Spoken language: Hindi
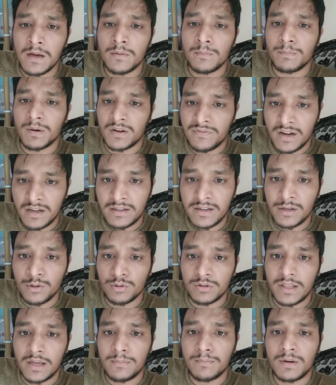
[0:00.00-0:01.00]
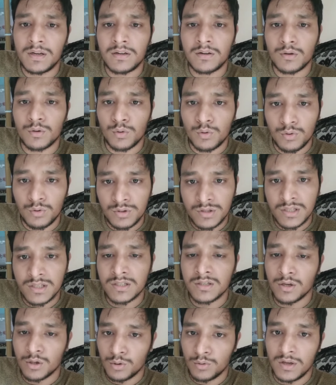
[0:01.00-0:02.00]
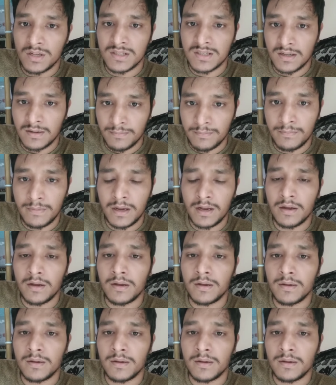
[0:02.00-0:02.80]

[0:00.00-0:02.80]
परफेक्ट नहीं होता है बट कोशिश करो ऐसा मैं